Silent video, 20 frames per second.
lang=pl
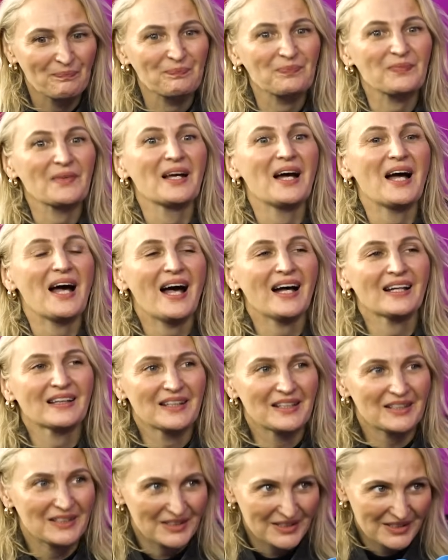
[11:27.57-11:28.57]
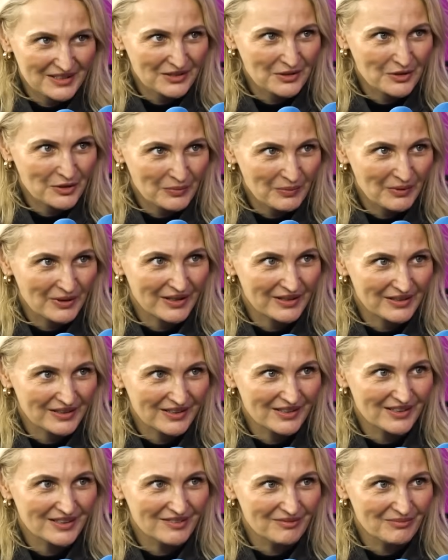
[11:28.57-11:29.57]
Mhm. A teraz Je suis
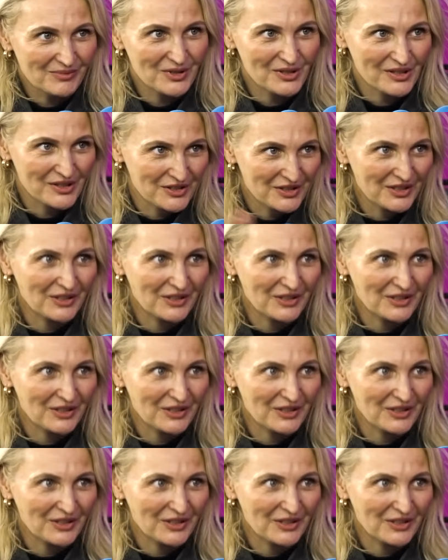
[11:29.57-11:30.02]
myślę,